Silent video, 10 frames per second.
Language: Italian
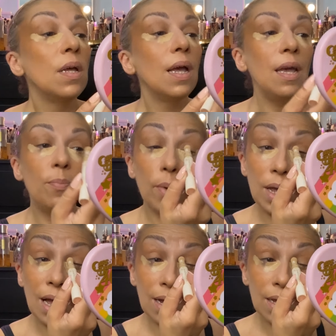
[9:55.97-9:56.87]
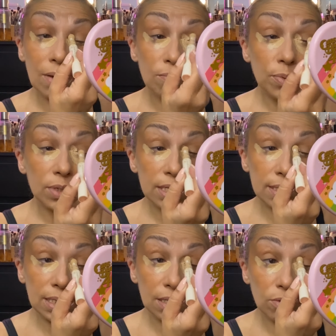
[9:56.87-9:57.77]
e poi anche un
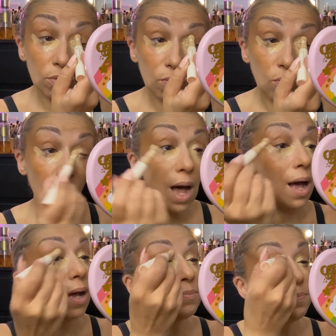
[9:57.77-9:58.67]
pochettino qua